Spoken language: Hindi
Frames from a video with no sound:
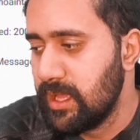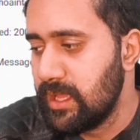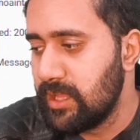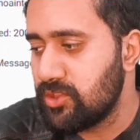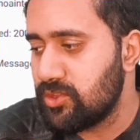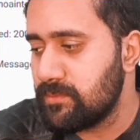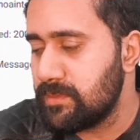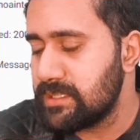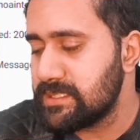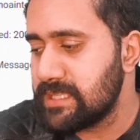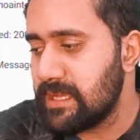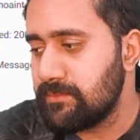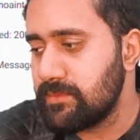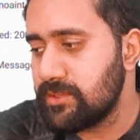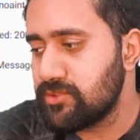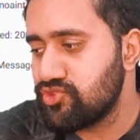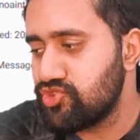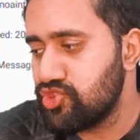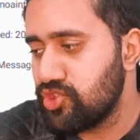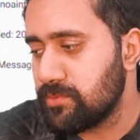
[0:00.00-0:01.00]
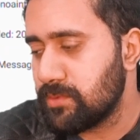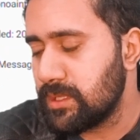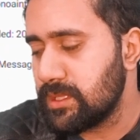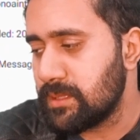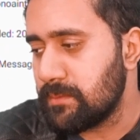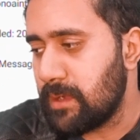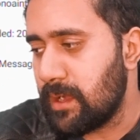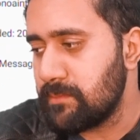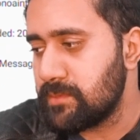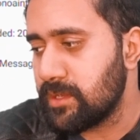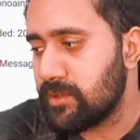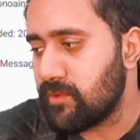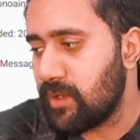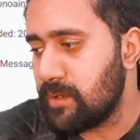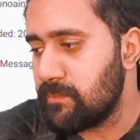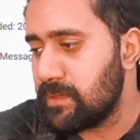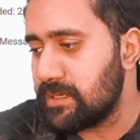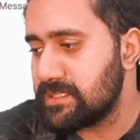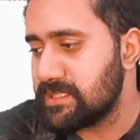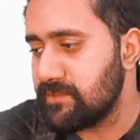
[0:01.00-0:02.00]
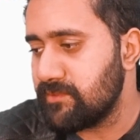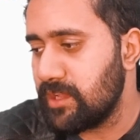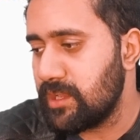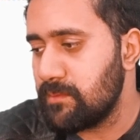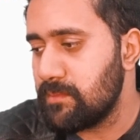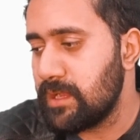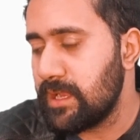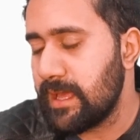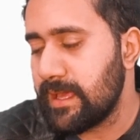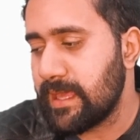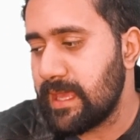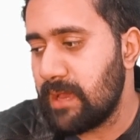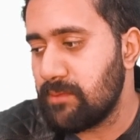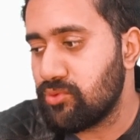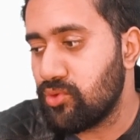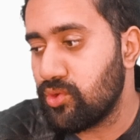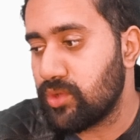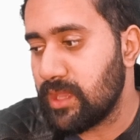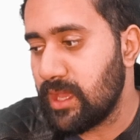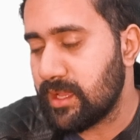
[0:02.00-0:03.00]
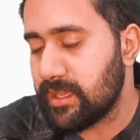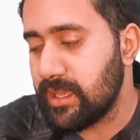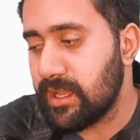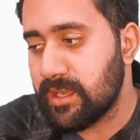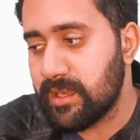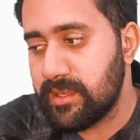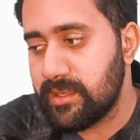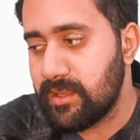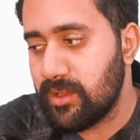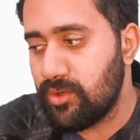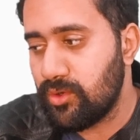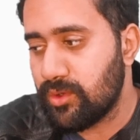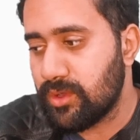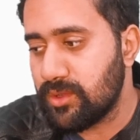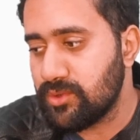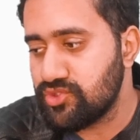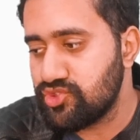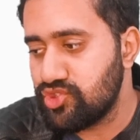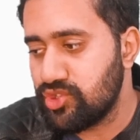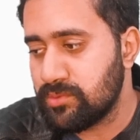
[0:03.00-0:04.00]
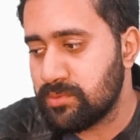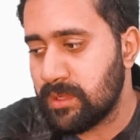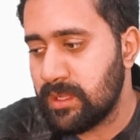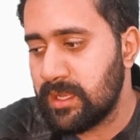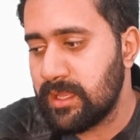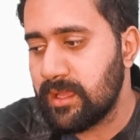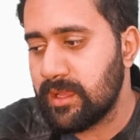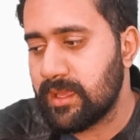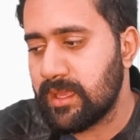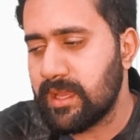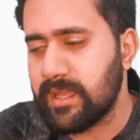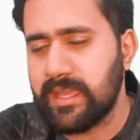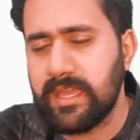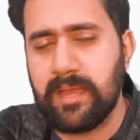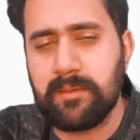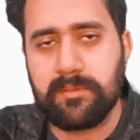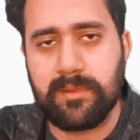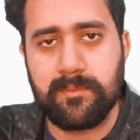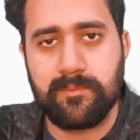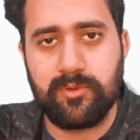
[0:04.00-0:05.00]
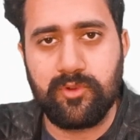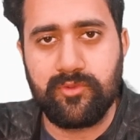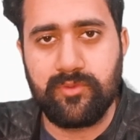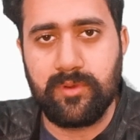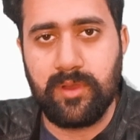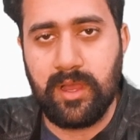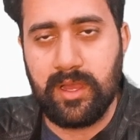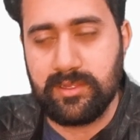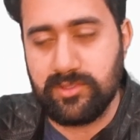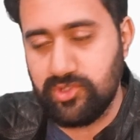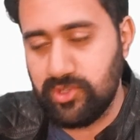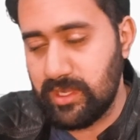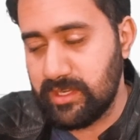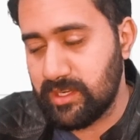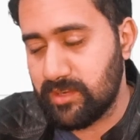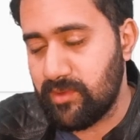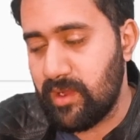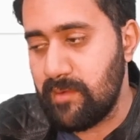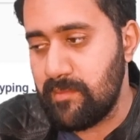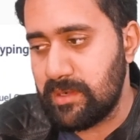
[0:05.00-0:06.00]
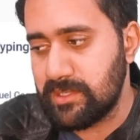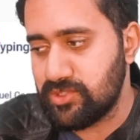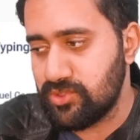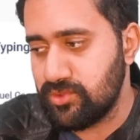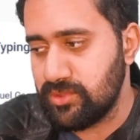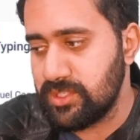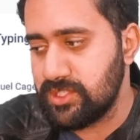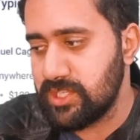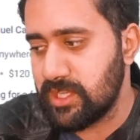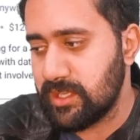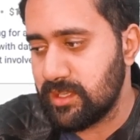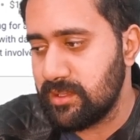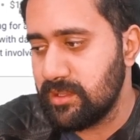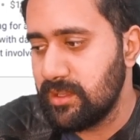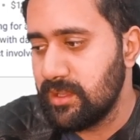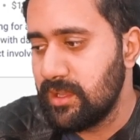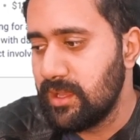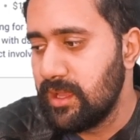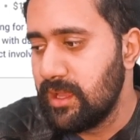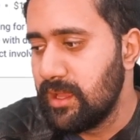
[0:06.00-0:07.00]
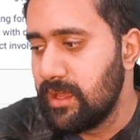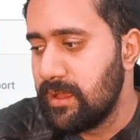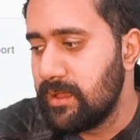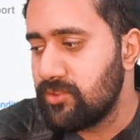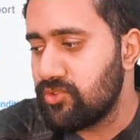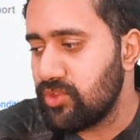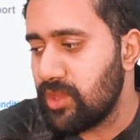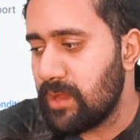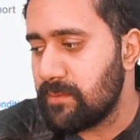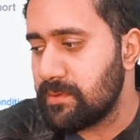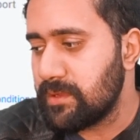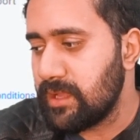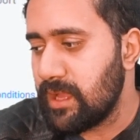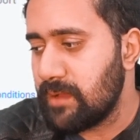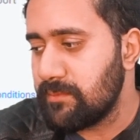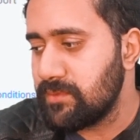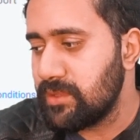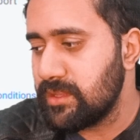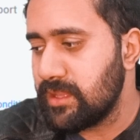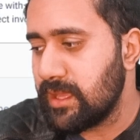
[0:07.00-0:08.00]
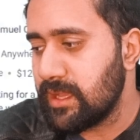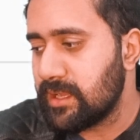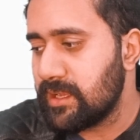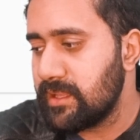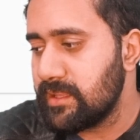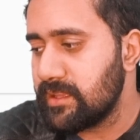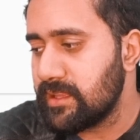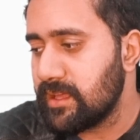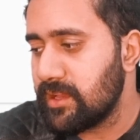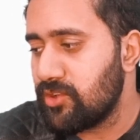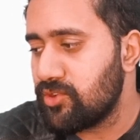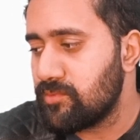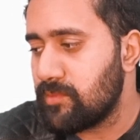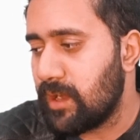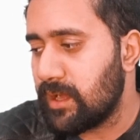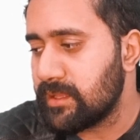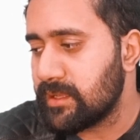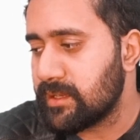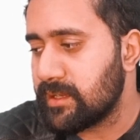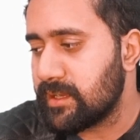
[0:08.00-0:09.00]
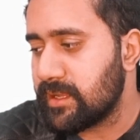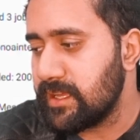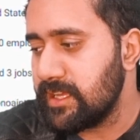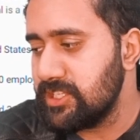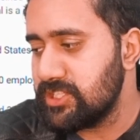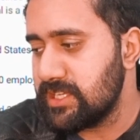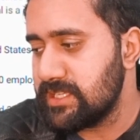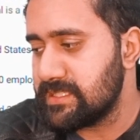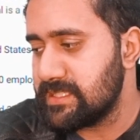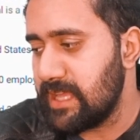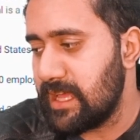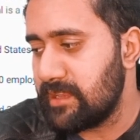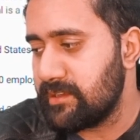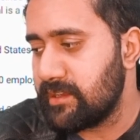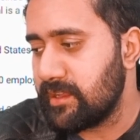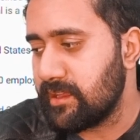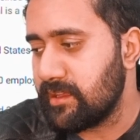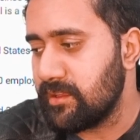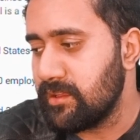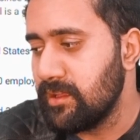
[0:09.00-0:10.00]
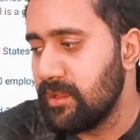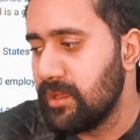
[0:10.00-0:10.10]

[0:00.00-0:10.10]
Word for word: तो मेरे सामने उस जॉब की तमाम रिक्वायरमेंट्स अवेलेबल हैं कि आपको क्या क्या करना होगा उस जॉब के लिए क्या क्या आपकी जो है रिक्वायरमेंट्स होनी चाहिए तो यहाँ पर ये आपने देख लेनी है और बात अगर की जाए सैलरी की